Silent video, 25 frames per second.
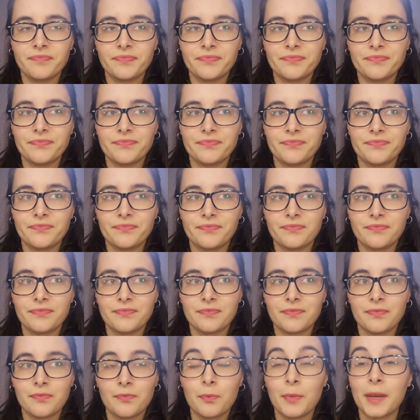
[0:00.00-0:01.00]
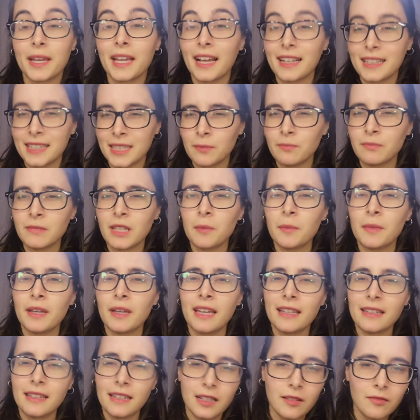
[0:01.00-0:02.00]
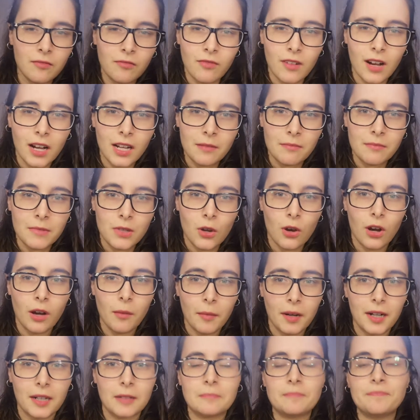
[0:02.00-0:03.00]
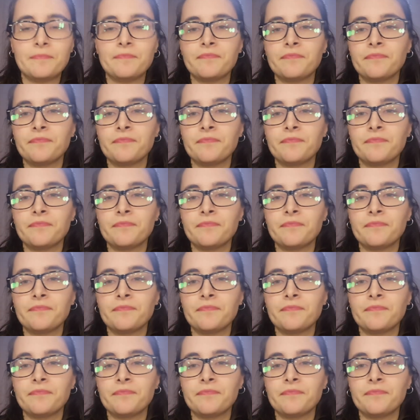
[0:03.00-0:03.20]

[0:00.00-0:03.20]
hmm, beğendim demeye dilim varmıyor ama